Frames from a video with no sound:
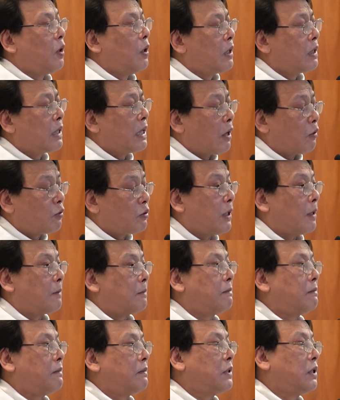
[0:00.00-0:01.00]
ơn cao
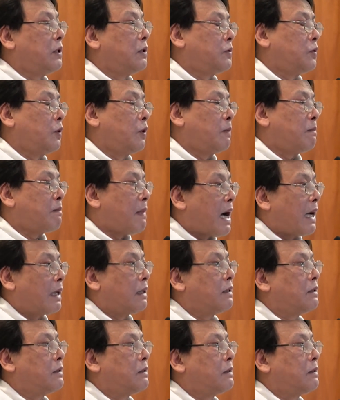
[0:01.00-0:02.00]
trọng Thiên Chúa
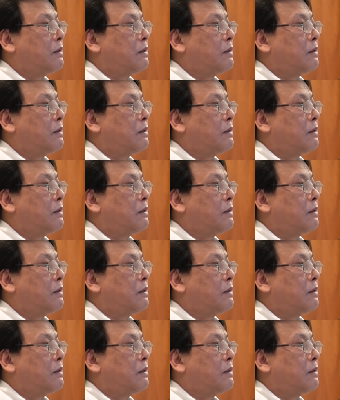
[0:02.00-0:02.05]
ban